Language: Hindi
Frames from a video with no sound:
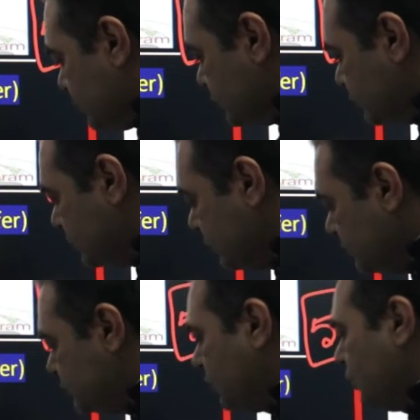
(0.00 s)
जिन
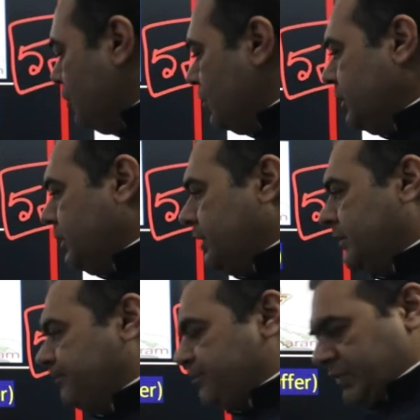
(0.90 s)
जो
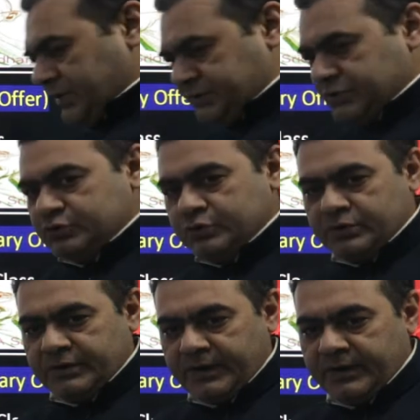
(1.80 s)
लोग इससे
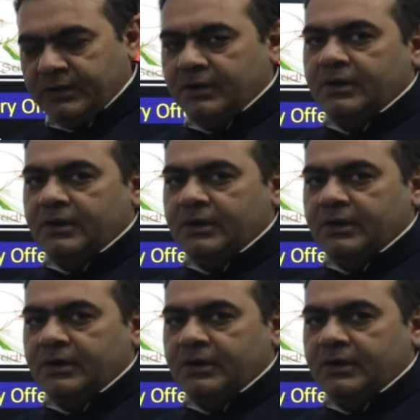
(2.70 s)
छूट गए